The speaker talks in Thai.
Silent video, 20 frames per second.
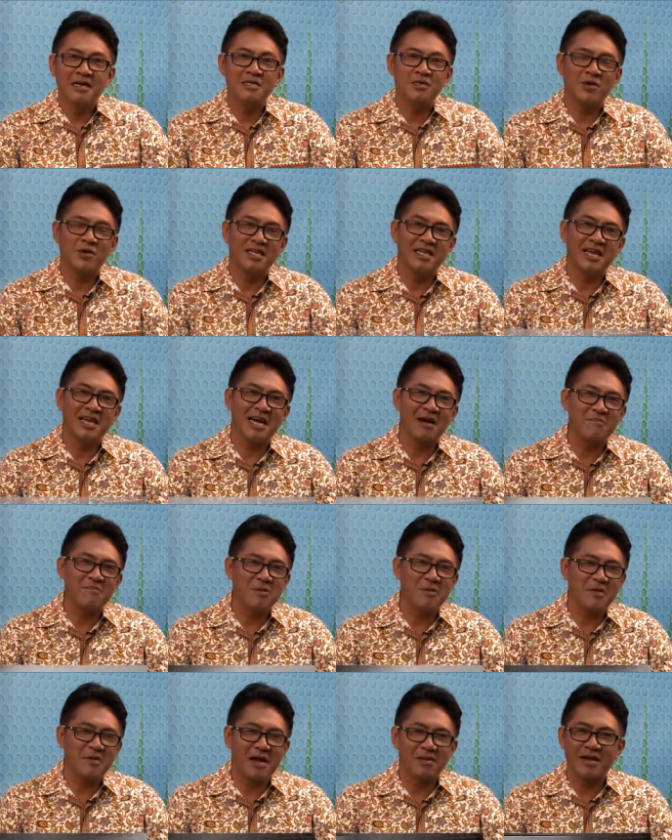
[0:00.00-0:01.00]
สวัสดีครับพ
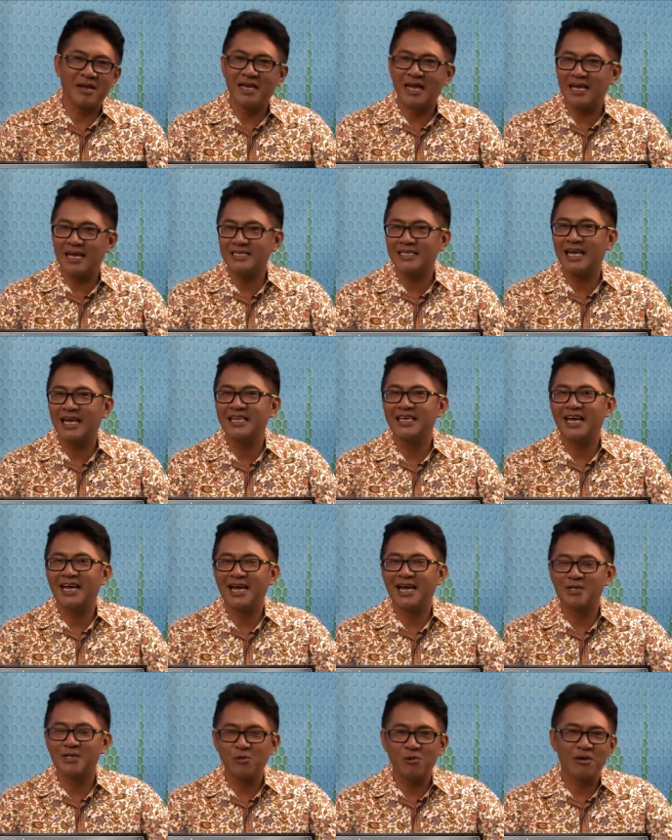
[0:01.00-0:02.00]
บกับรายการสถานีค
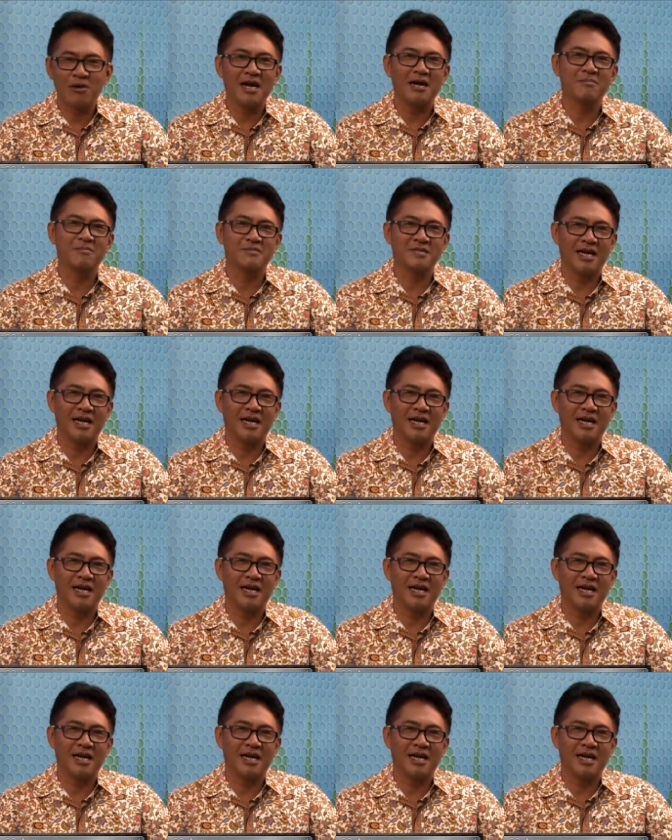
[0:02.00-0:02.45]
ลายทุกข์ครับ